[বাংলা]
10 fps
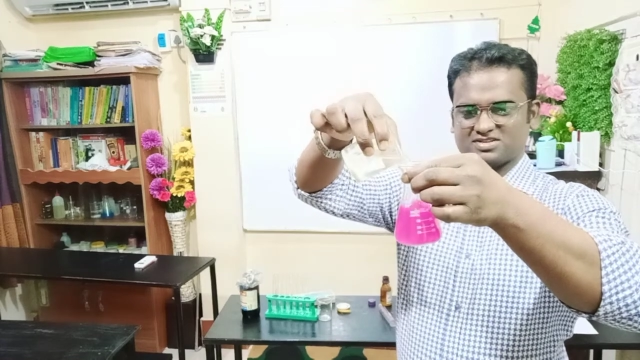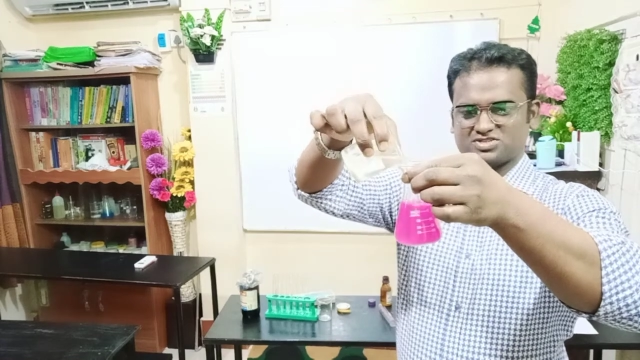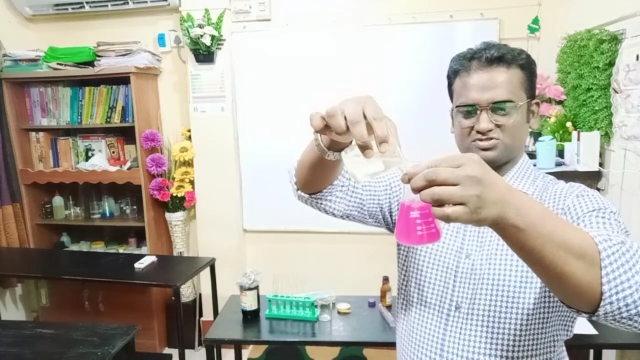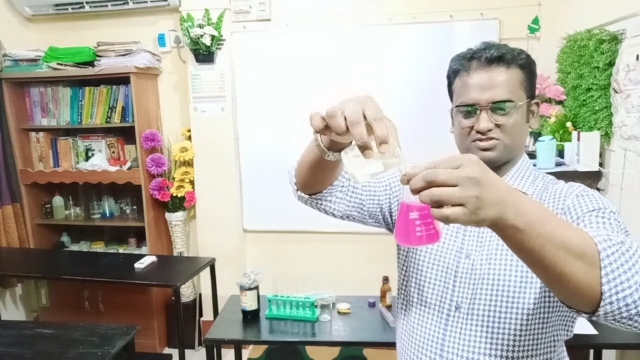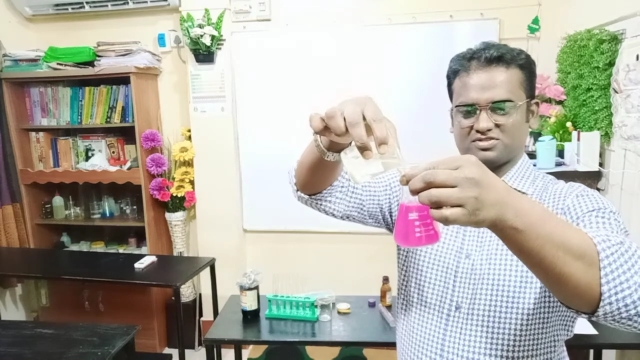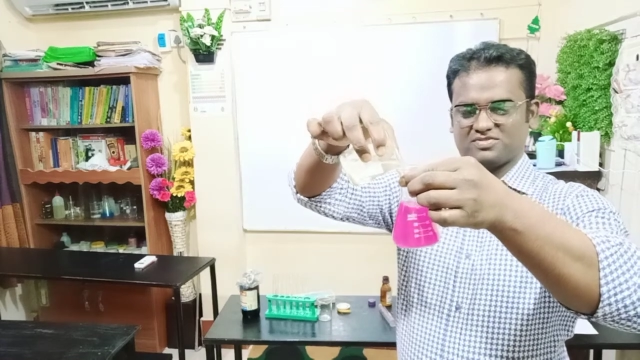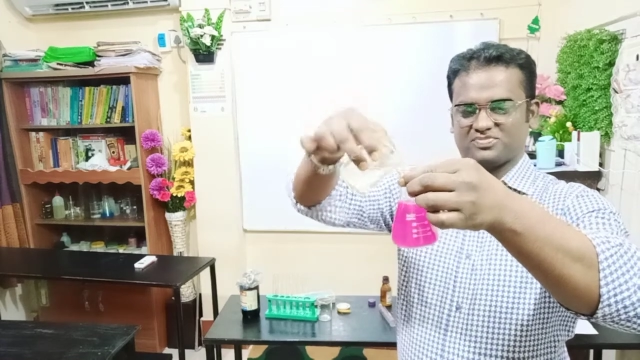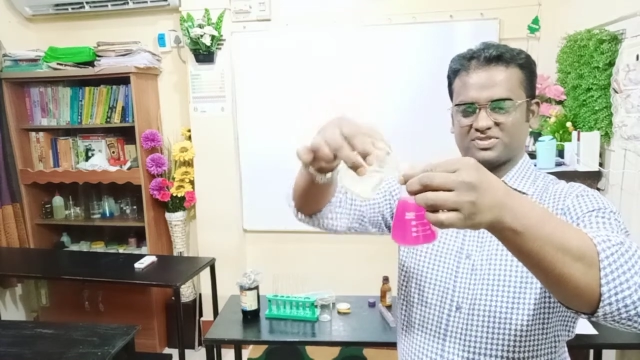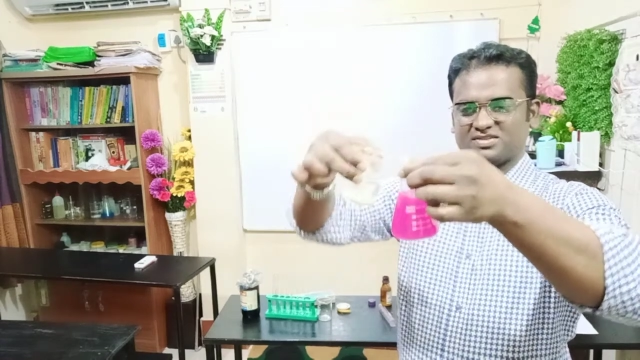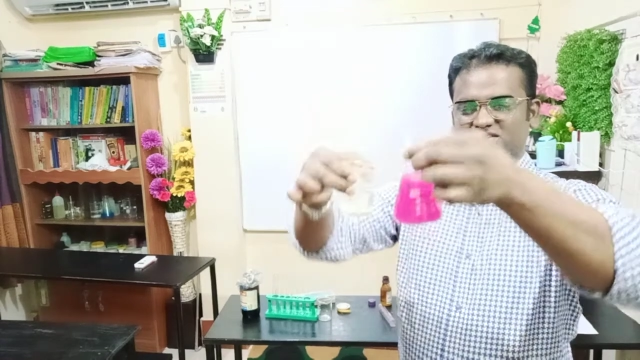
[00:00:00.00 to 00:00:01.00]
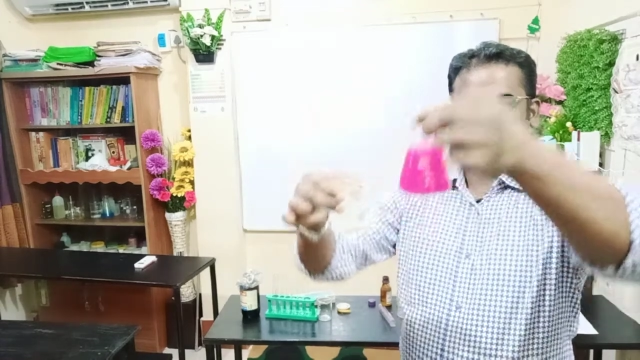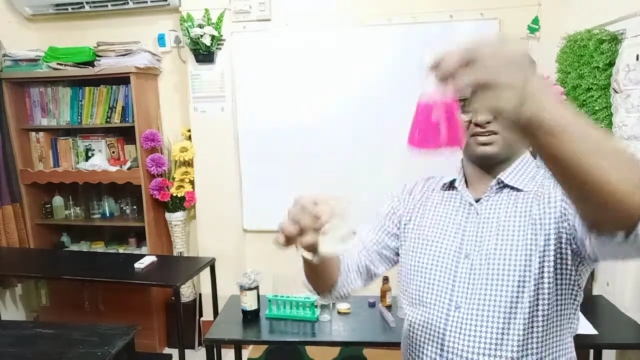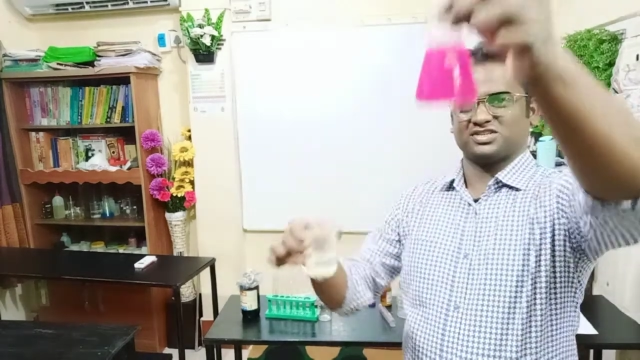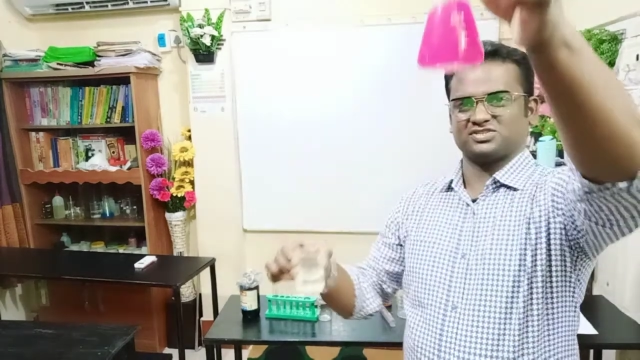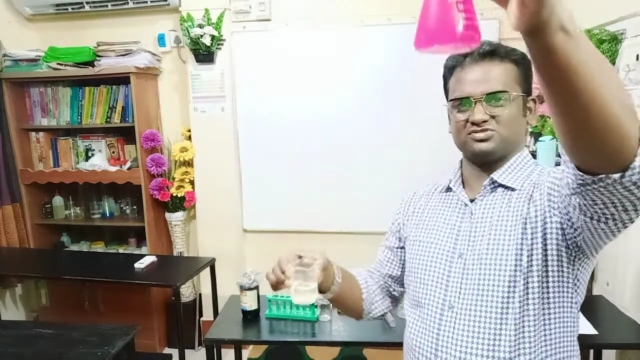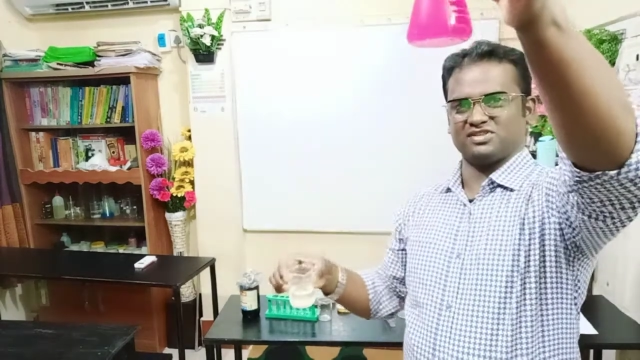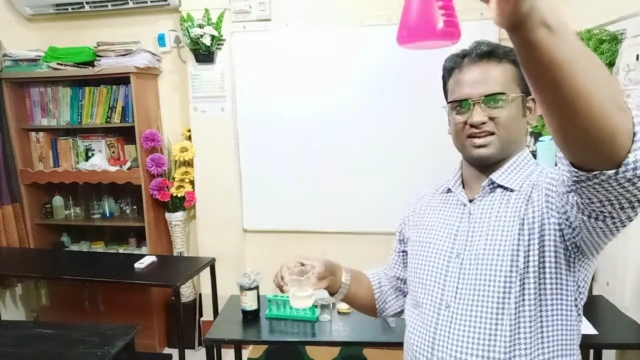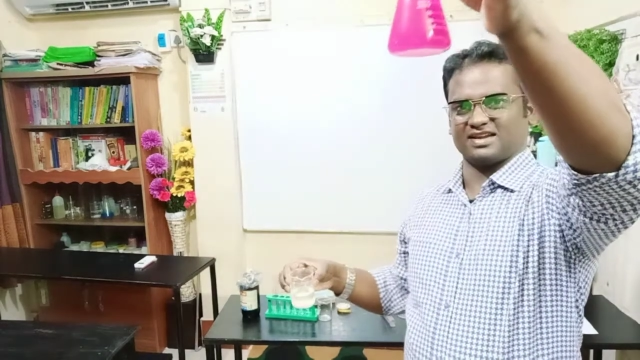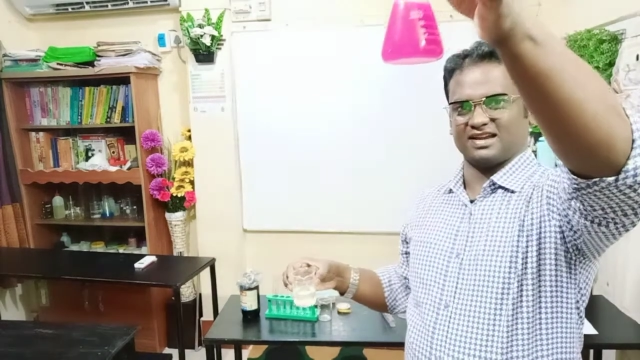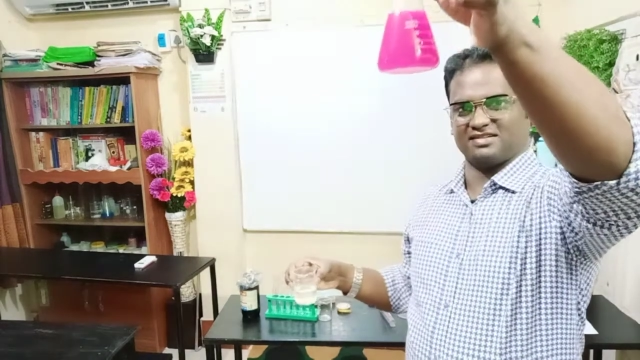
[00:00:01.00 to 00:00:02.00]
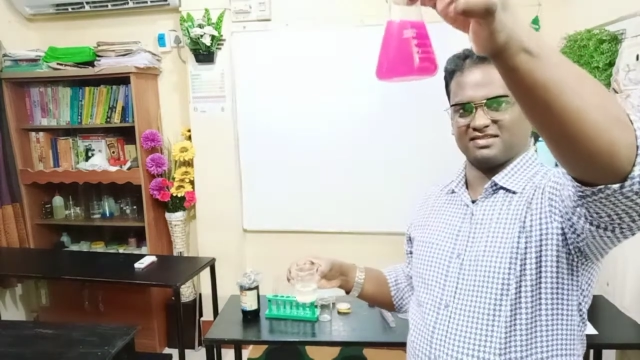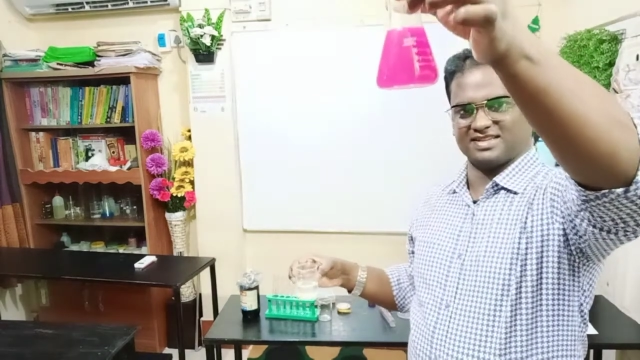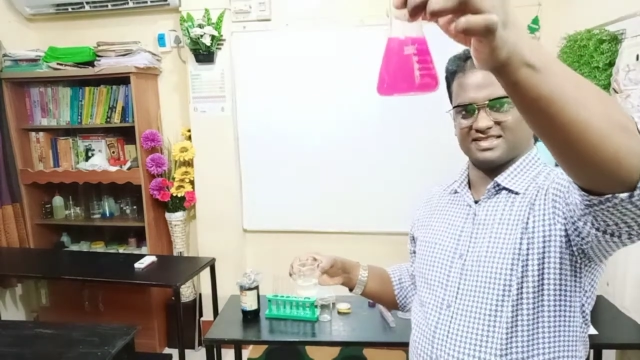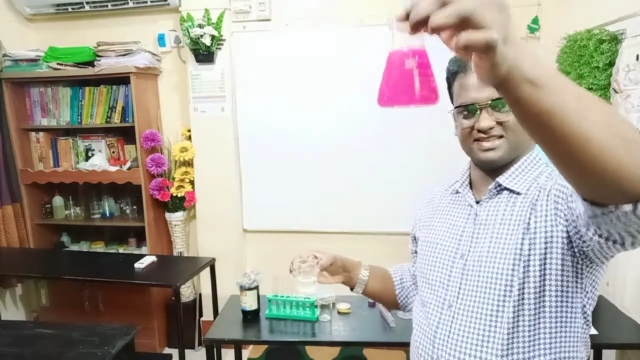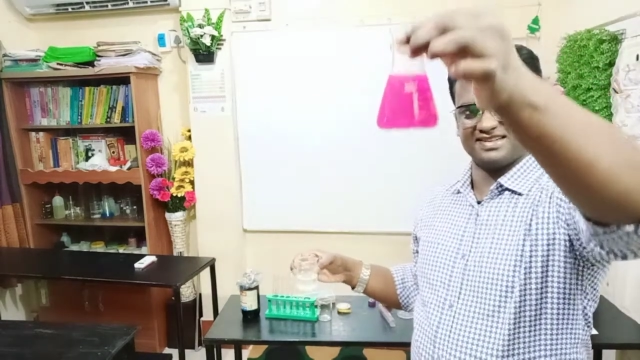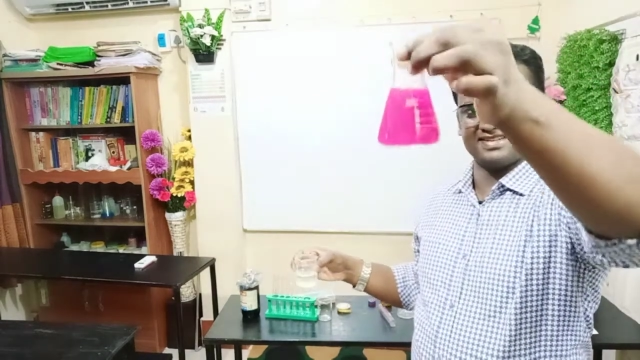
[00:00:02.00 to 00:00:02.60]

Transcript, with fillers: সুন্দর সুন্দর একটা কালার হয়ে গেছে